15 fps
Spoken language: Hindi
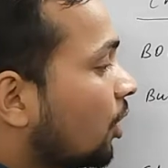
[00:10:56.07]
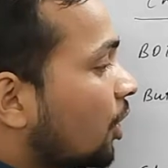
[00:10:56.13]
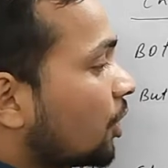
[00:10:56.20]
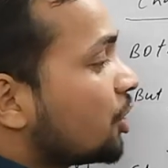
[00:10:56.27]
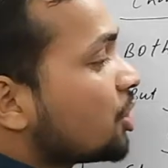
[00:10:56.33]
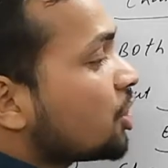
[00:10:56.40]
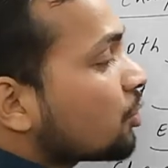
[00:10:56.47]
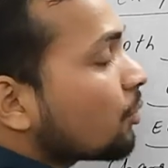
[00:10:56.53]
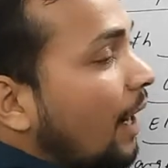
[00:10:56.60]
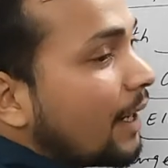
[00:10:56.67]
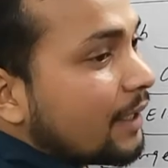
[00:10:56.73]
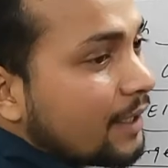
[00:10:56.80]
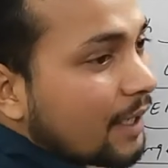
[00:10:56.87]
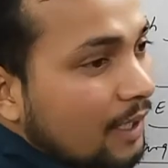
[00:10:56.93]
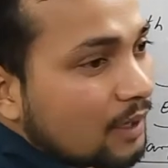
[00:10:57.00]

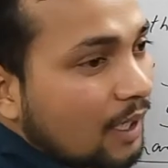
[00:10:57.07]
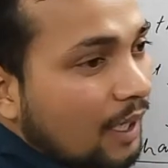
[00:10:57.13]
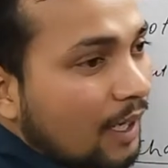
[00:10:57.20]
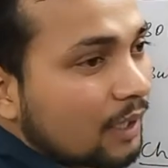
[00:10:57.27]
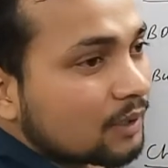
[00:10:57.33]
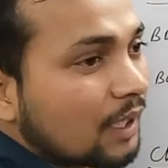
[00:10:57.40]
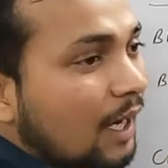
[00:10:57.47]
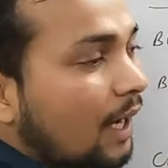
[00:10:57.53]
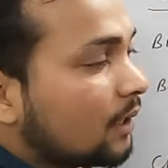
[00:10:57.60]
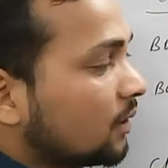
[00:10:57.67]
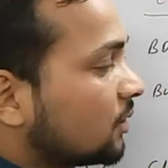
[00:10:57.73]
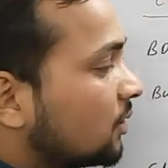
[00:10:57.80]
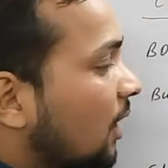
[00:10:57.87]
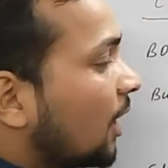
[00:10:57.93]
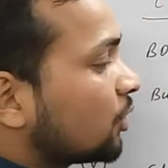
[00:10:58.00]
डिस्ट्रॉयड किया जाता
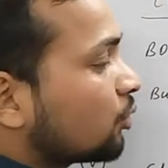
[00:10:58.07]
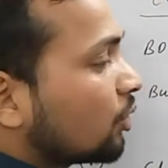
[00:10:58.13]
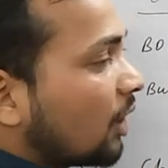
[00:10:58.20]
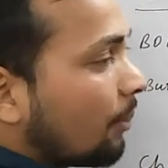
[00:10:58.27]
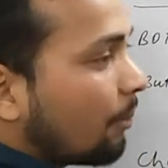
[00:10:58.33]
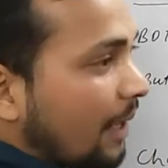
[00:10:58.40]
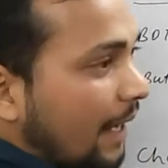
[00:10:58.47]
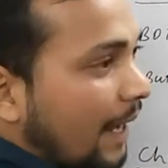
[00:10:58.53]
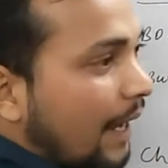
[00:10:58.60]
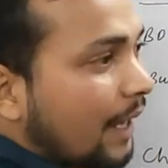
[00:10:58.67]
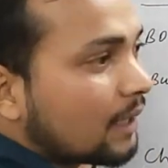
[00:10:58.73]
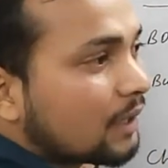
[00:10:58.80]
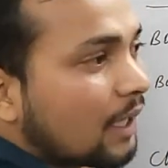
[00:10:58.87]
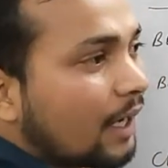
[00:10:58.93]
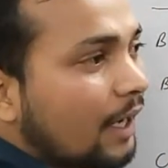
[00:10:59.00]
अर्थात चार्ज को ना बनाया
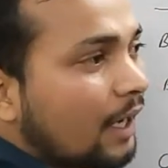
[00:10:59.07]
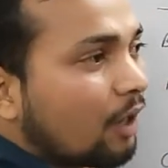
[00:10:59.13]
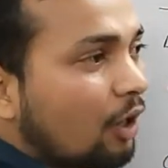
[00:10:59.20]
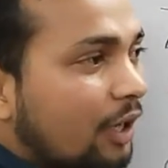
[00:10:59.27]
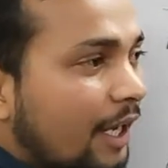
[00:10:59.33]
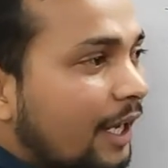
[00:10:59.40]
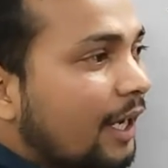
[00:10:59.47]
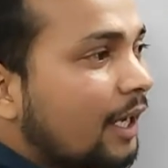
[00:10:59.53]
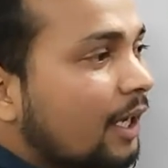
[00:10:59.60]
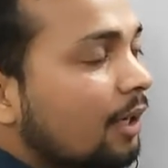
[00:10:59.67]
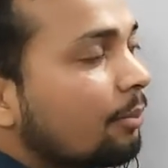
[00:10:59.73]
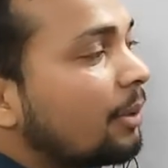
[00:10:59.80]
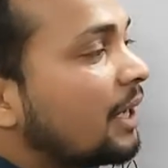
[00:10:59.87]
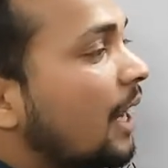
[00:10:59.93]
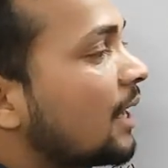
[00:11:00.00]
जाता है और ना ही
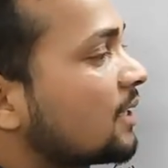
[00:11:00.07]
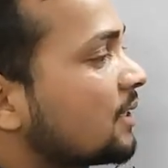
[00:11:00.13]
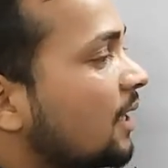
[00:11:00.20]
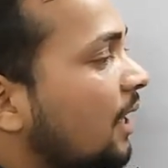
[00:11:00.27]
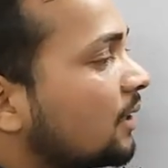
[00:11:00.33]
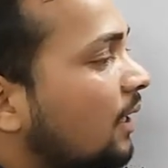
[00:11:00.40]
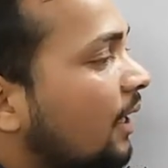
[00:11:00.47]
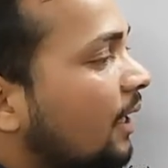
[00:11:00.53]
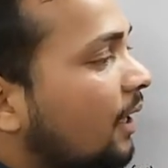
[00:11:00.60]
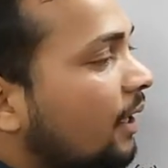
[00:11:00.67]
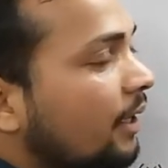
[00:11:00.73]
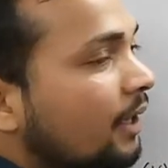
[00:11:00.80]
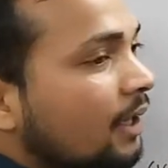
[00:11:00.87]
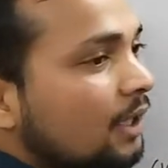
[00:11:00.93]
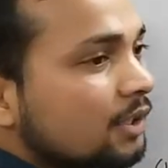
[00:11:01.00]
विनाश किया जाता
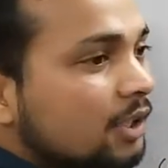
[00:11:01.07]
है